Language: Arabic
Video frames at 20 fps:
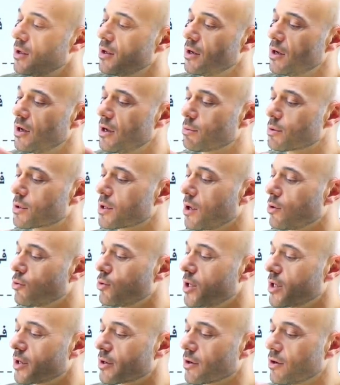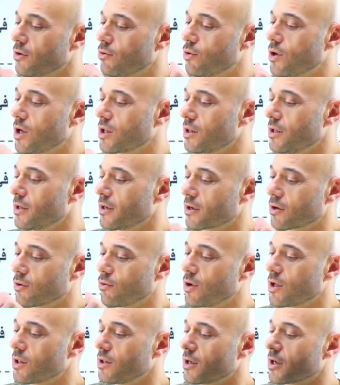آه بيطلع له ليره وهذا ليره
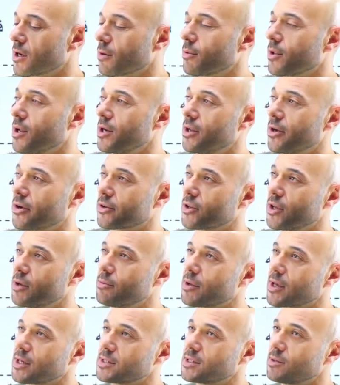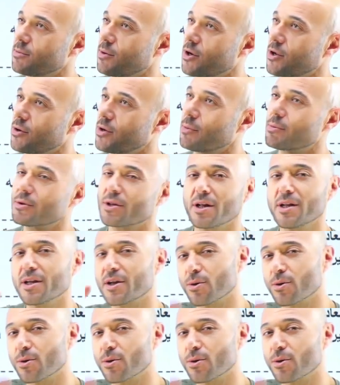وهذا ليره بضل ليرتين بنقسم عليهم يعني بيطلع ليره